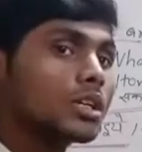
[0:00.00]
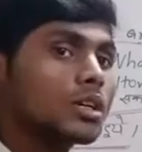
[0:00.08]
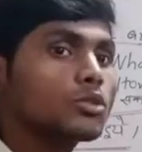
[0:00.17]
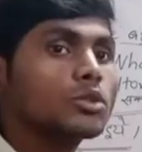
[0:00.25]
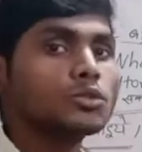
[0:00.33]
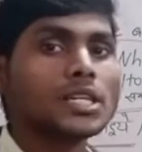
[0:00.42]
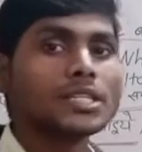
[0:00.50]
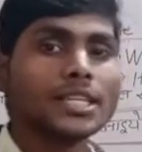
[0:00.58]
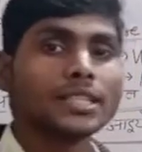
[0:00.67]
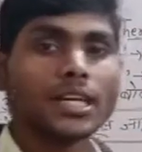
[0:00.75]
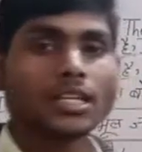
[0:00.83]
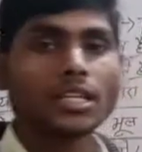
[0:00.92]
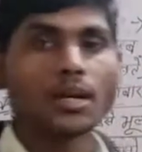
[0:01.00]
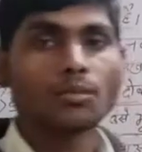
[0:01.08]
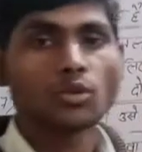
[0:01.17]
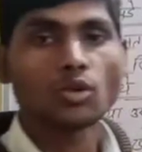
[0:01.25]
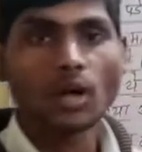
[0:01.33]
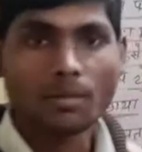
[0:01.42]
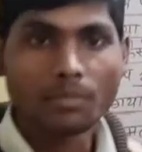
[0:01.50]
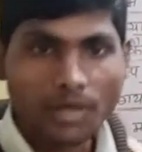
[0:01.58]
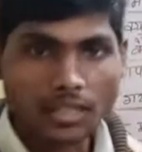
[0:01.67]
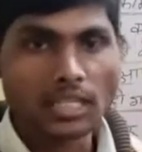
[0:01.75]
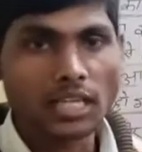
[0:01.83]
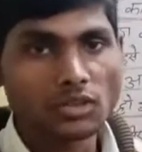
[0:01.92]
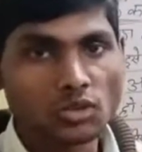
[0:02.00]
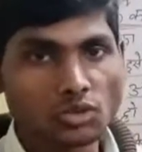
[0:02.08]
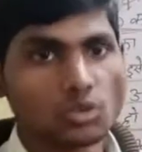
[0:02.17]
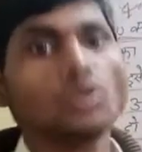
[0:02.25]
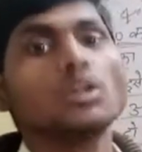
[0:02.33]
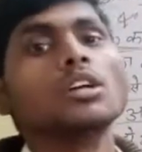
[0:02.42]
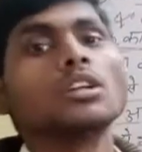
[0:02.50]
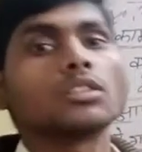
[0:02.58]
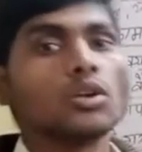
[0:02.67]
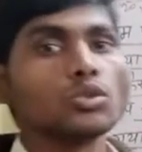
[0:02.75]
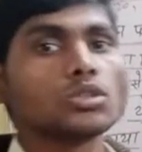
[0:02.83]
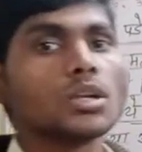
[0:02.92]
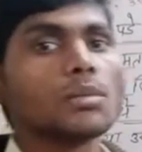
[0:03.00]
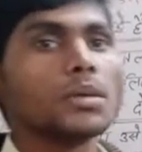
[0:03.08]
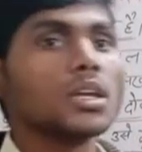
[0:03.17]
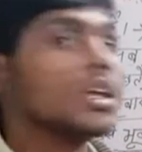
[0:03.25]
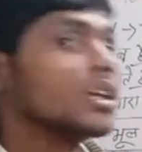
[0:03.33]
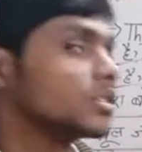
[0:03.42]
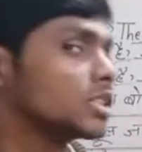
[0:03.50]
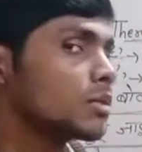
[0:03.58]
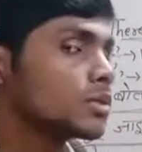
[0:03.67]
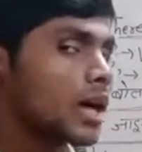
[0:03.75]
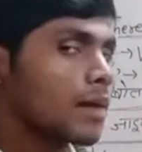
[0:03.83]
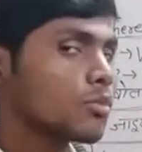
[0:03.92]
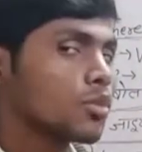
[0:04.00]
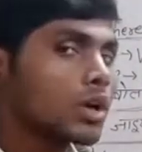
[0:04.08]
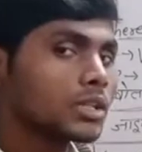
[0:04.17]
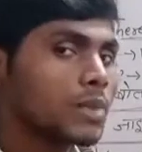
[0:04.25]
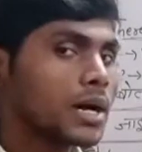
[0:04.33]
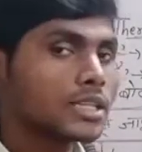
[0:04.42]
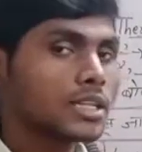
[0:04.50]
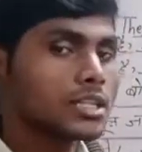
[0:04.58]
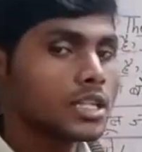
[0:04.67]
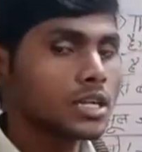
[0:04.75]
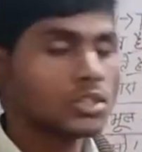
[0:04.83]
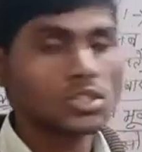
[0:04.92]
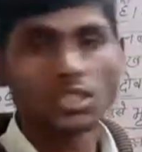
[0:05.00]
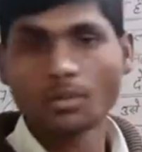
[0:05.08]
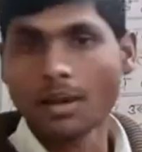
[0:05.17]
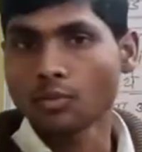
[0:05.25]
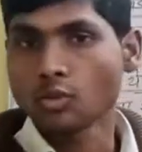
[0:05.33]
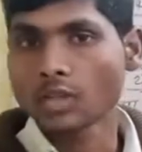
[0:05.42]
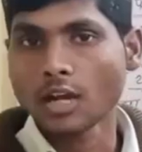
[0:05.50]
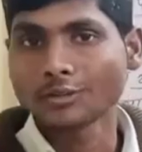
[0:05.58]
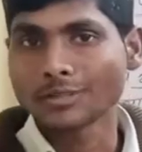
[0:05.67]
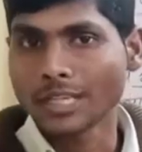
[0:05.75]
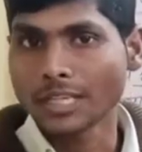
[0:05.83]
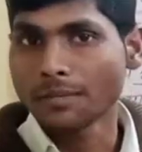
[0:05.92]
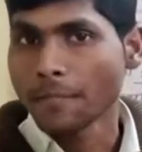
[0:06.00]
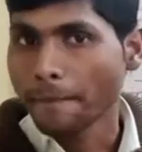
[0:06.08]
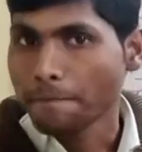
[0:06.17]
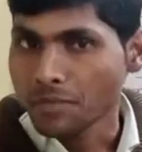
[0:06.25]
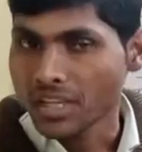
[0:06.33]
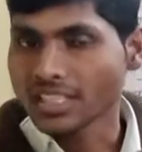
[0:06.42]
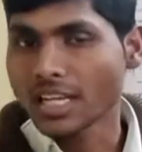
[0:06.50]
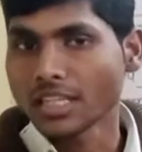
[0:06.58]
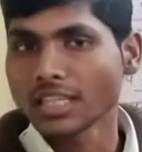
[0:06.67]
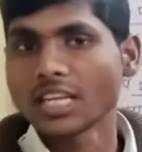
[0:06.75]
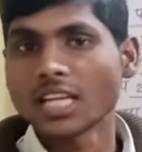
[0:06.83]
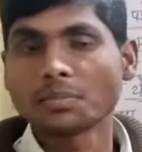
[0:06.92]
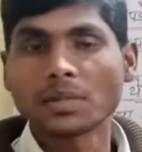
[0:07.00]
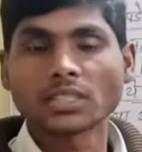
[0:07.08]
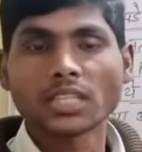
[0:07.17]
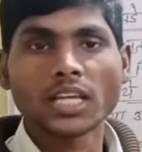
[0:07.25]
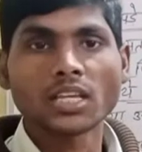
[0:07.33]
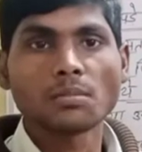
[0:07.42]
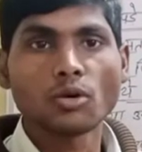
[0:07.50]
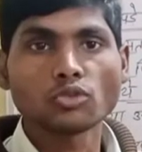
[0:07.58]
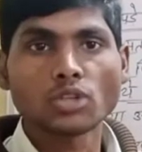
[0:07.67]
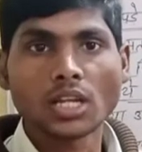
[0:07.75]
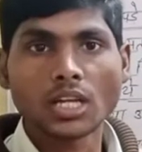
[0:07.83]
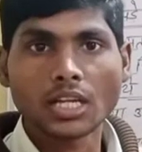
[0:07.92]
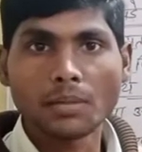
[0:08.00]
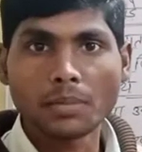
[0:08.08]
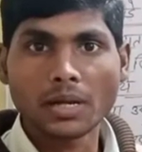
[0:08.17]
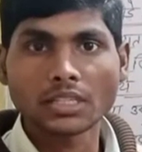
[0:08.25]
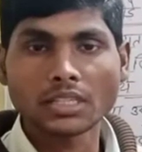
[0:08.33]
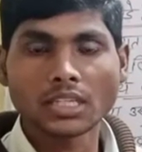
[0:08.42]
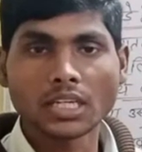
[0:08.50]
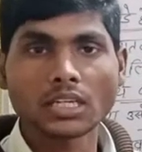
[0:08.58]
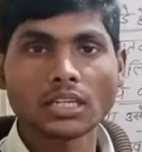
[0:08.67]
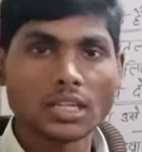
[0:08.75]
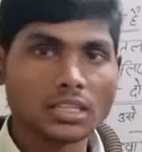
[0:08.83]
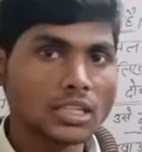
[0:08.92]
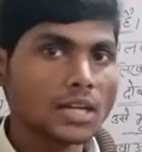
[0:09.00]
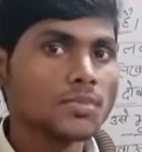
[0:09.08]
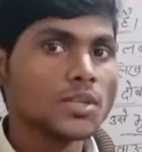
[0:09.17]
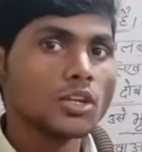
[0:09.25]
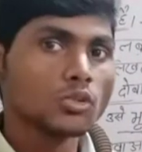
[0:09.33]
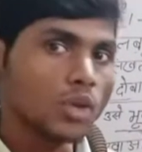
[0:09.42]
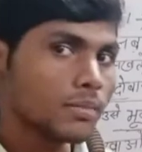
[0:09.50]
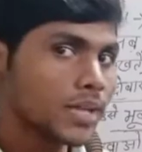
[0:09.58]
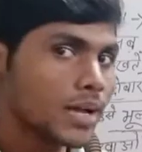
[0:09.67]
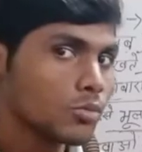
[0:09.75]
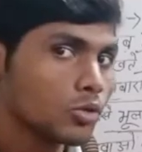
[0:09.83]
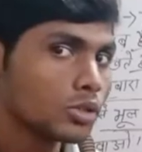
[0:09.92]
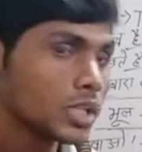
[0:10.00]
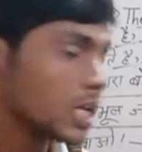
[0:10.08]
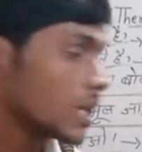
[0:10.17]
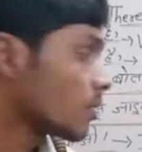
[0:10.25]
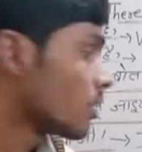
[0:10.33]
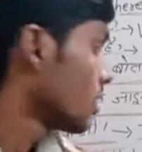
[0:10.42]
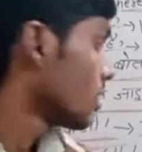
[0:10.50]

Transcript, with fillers: वो उतर जाता है कि हमको काम करना है दोस्तों तो उस समय जब आपको बात करते करते जब आपको क्या होता है अचानक याद पड़ता है कि बहुत सारा काम बाकी है करना तो आप क्या बोलते हैं